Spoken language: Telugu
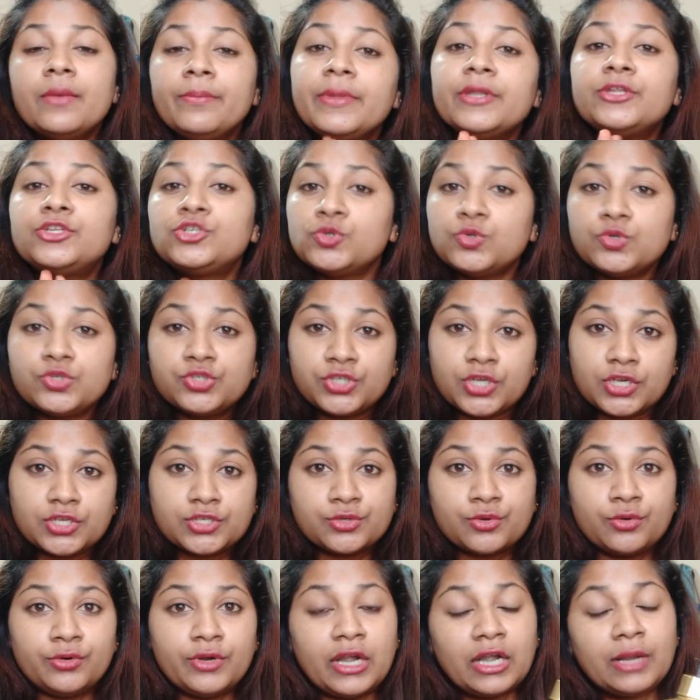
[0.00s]
మీరు చూస్
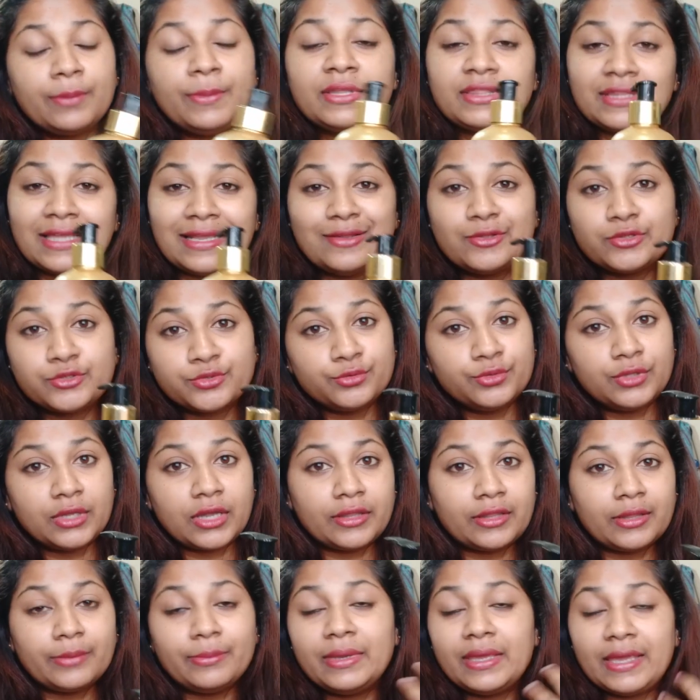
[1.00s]
చేసుకోండి అంటే మీకు తెలుస్తుంది
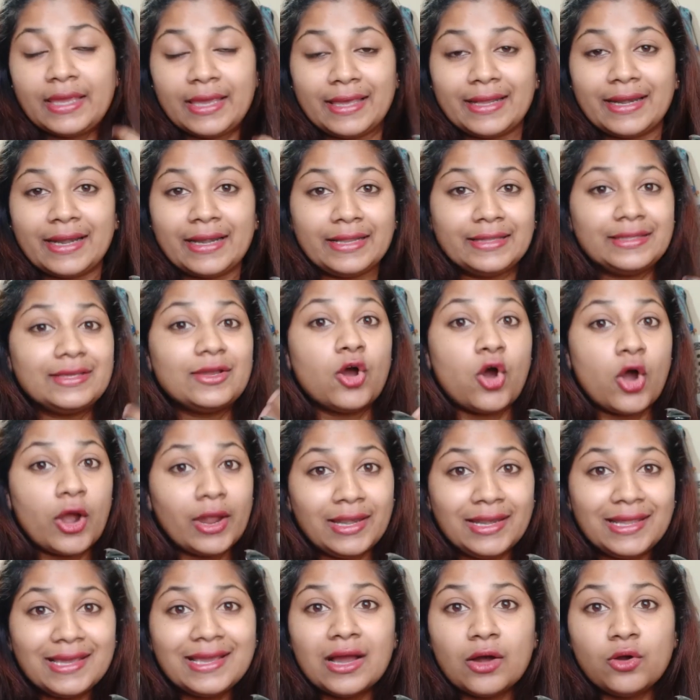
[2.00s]
కదా మీ హెయిర్ అనేది
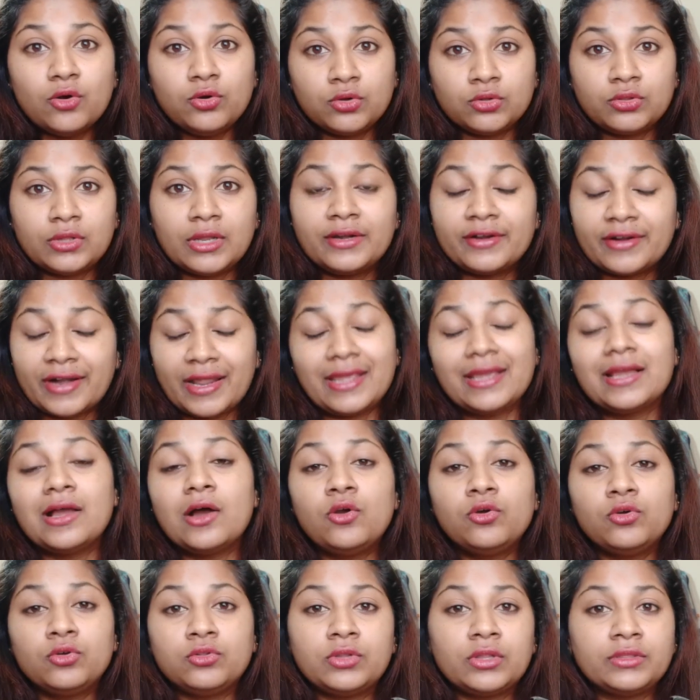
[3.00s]
ఆయిలీగా ఉంటుందా
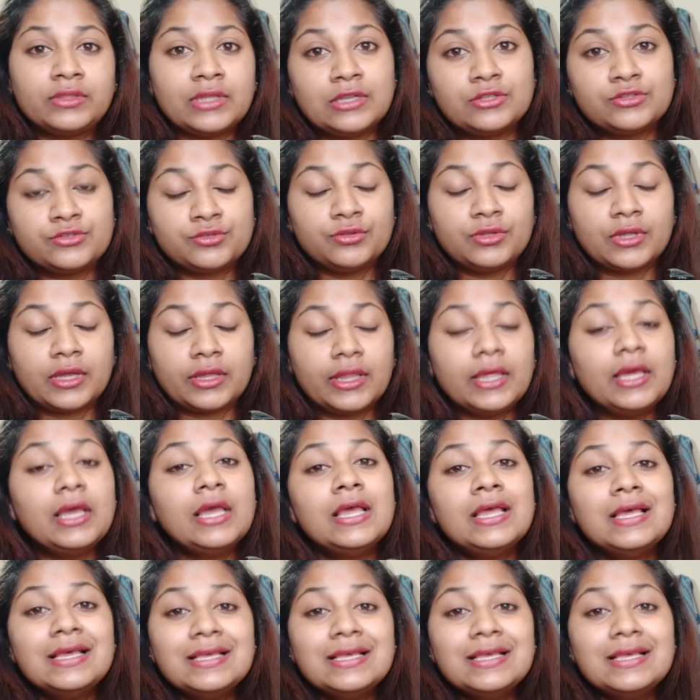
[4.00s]
డ్రైగా ఉంటుందా తెలుస్తుంది కదా